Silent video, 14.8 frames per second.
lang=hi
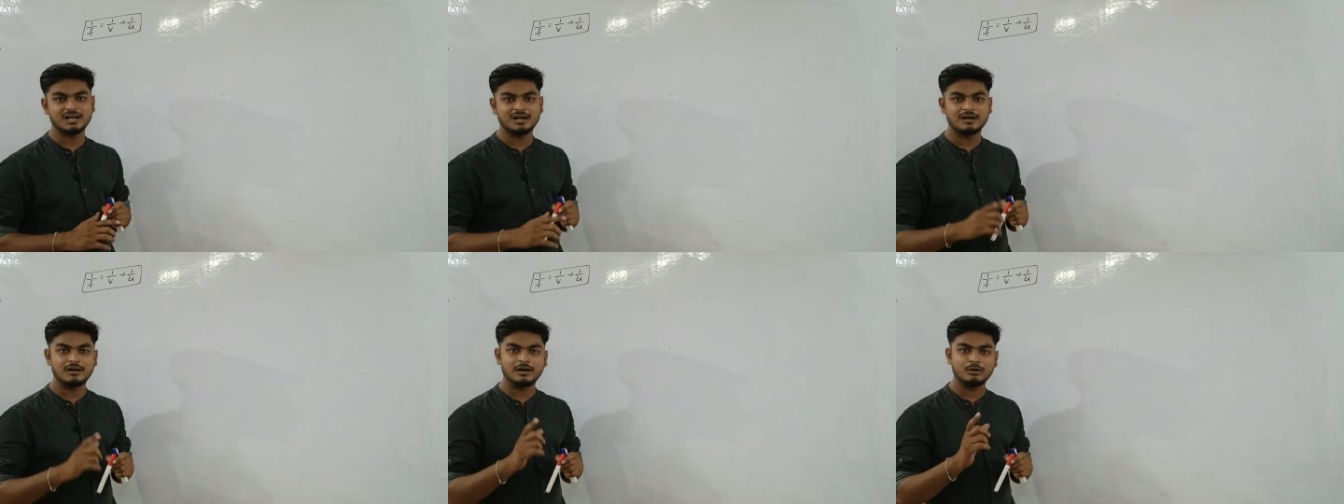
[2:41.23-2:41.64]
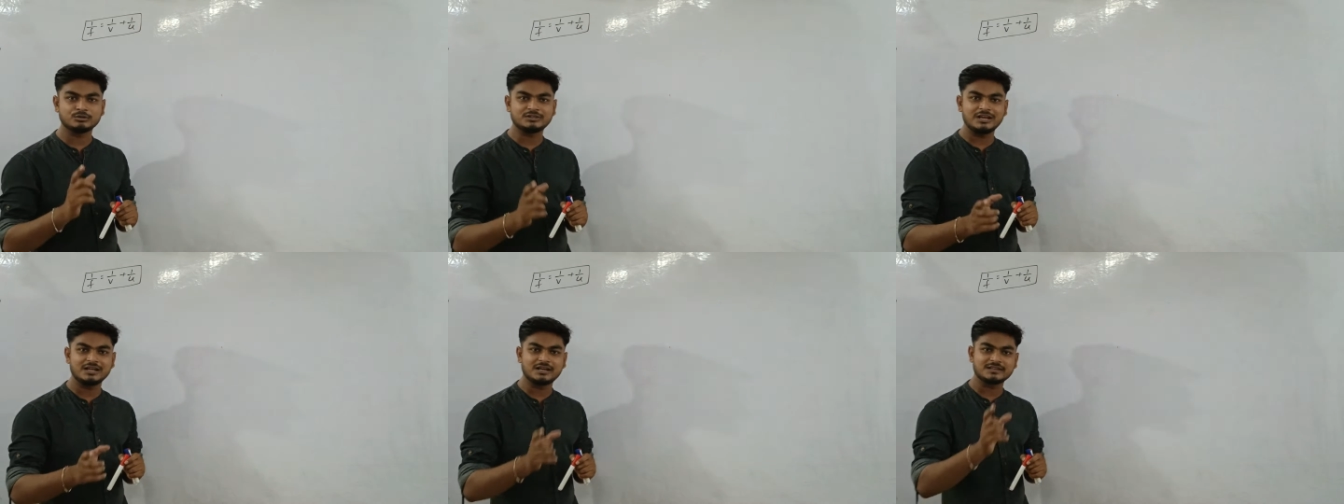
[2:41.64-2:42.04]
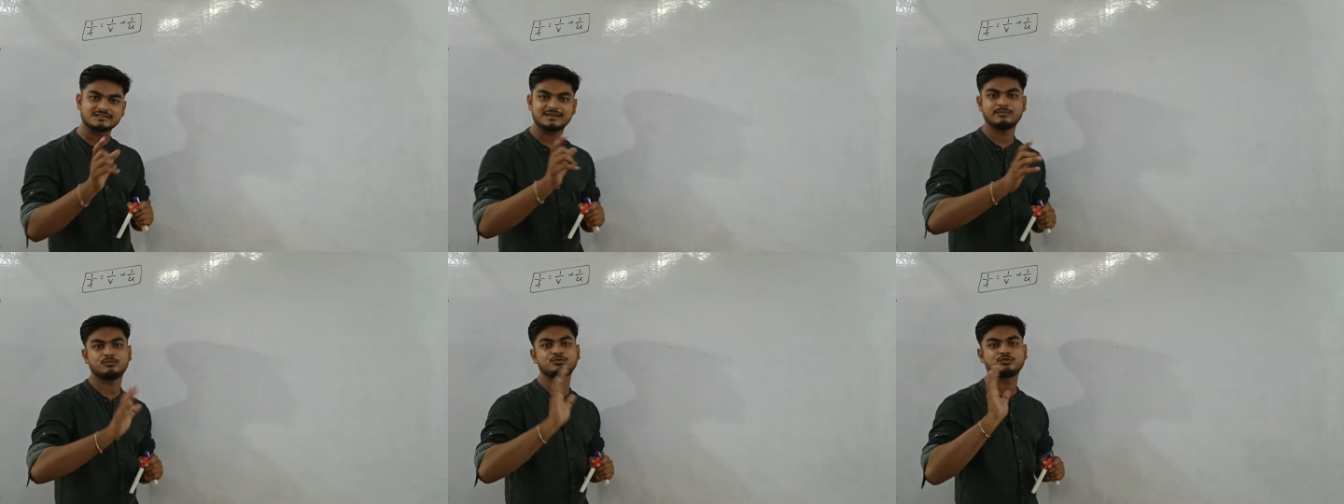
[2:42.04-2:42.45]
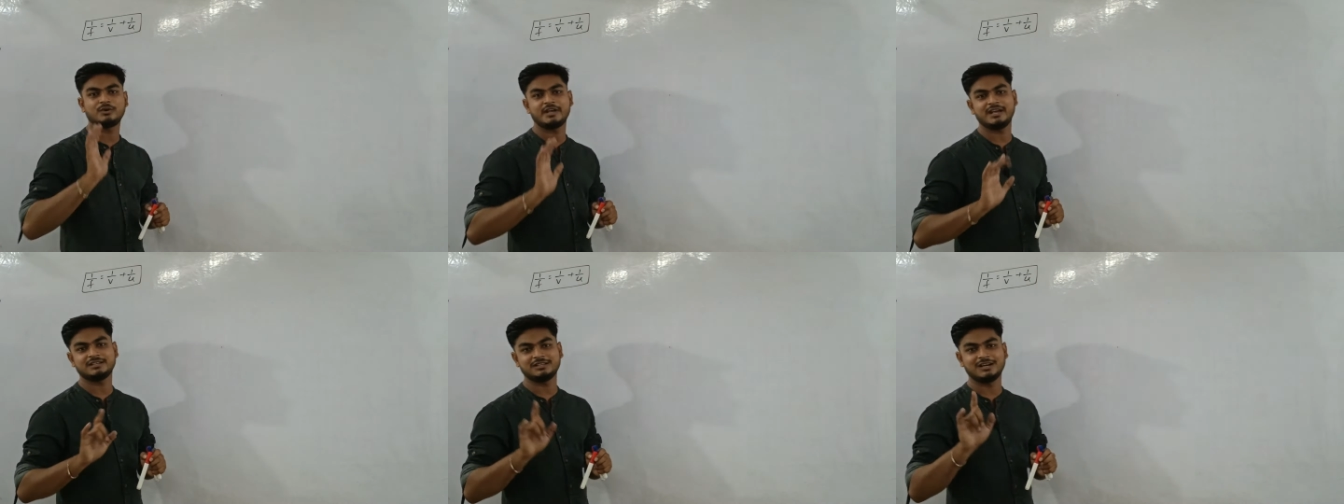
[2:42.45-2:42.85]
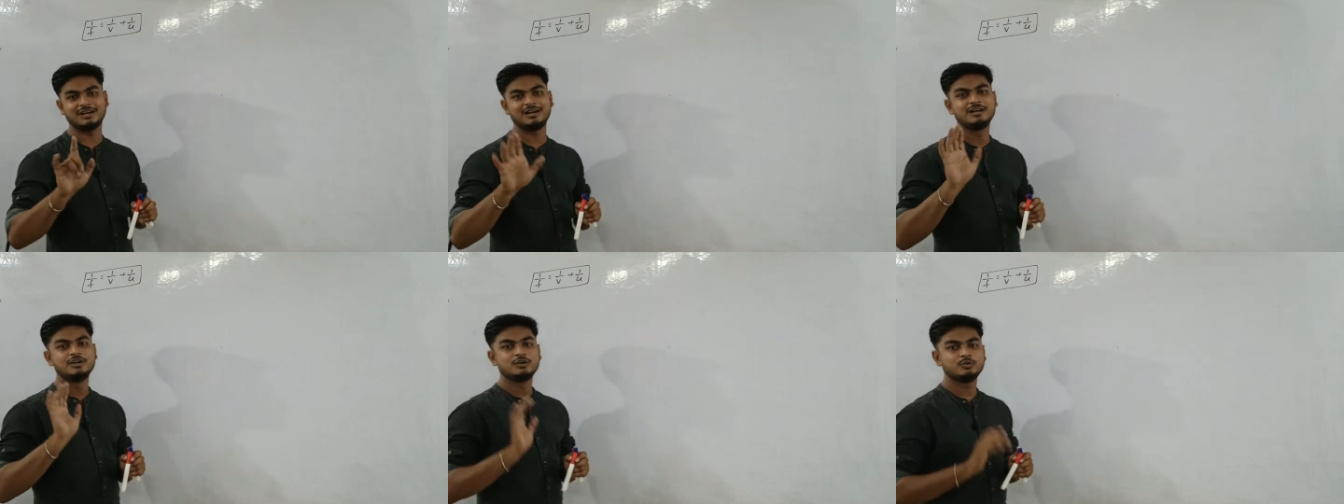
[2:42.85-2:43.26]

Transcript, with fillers: था अवतल का सब कुछ हो गया था